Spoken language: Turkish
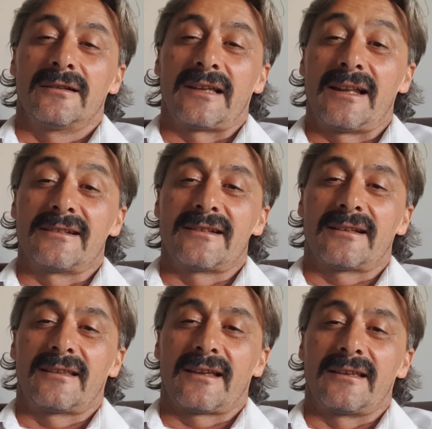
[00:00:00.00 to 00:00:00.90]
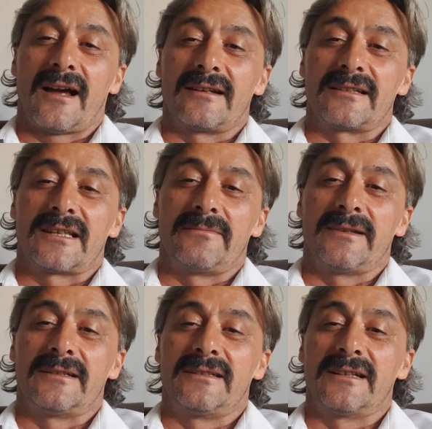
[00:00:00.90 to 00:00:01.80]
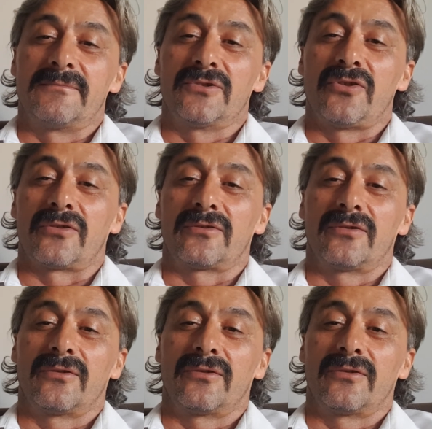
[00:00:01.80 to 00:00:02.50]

gelecekteki yani 2024